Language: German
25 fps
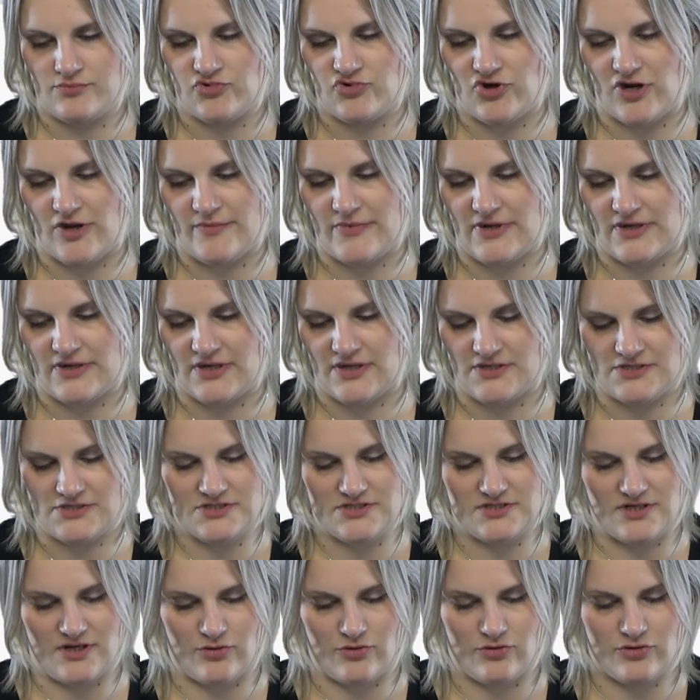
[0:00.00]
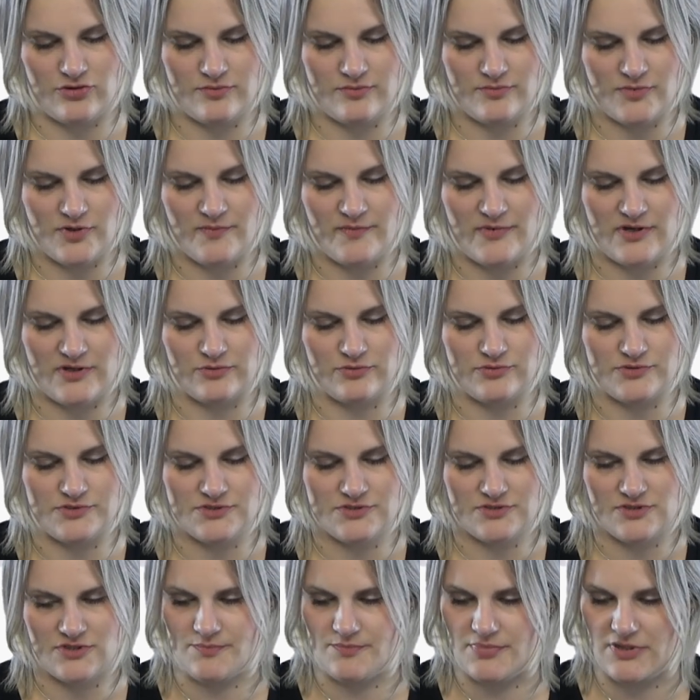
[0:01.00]
Primer kann ich auch immer
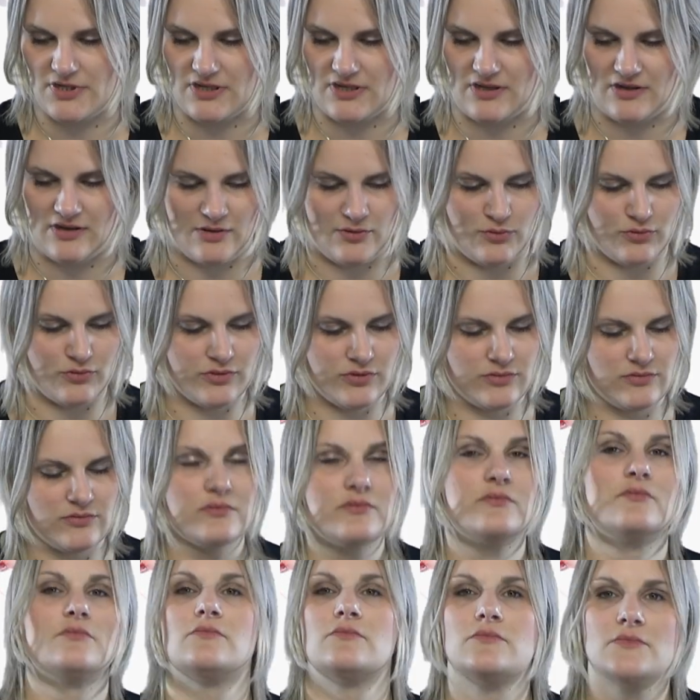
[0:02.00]
gut gebrauchen.